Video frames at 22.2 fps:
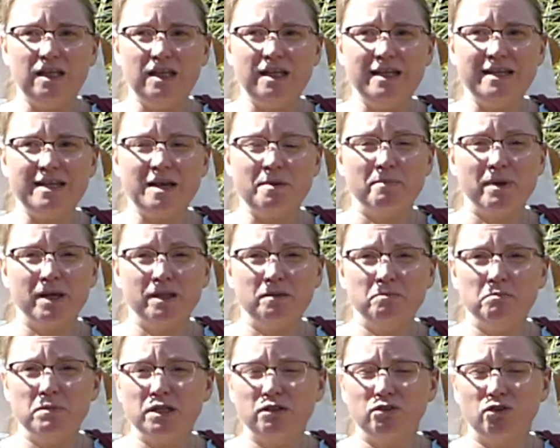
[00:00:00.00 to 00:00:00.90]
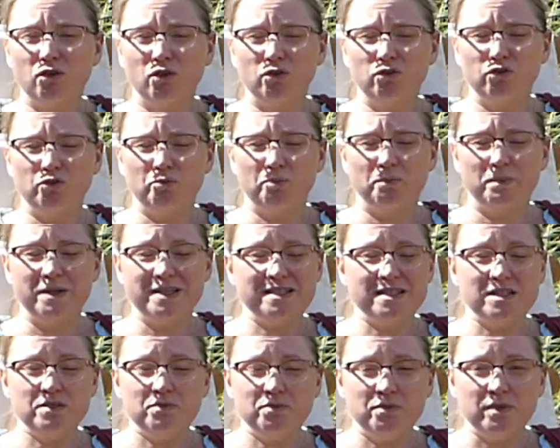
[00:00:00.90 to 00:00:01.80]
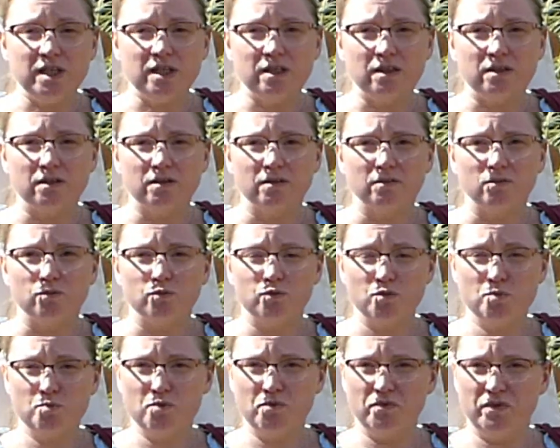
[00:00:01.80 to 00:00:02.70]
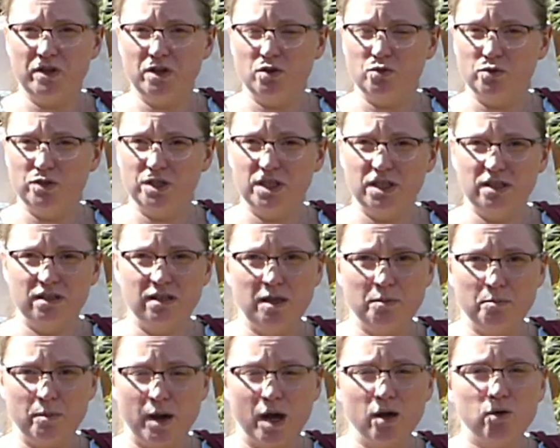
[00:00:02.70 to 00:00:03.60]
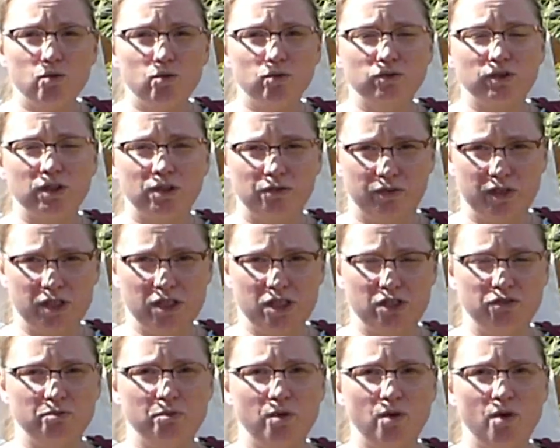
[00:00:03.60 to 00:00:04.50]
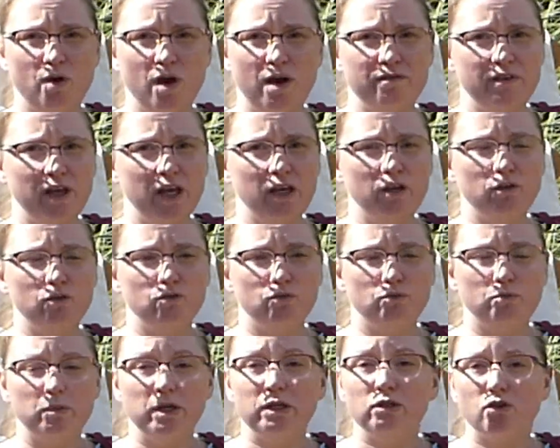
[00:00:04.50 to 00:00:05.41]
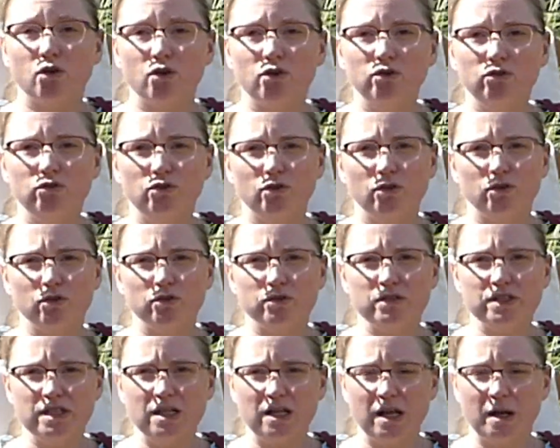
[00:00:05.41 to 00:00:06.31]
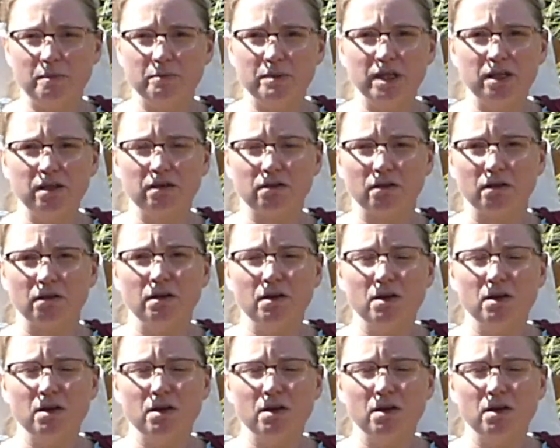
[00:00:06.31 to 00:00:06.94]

Il n'y a pas de méthode spécifique. Vous pouvez le guider par contre effectivement avec une méthode euh, syllabique